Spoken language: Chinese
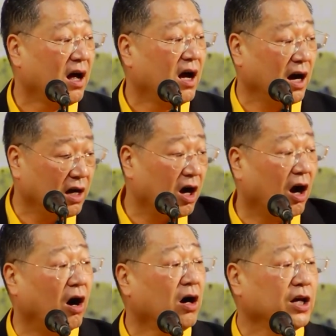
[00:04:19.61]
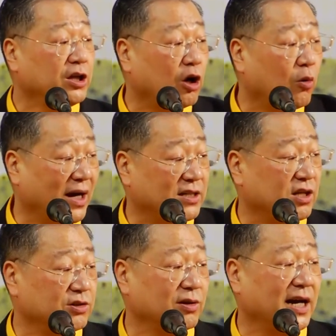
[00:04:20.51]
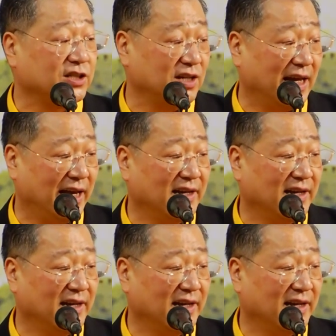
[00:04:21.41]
很好，一到晚上就开始来了。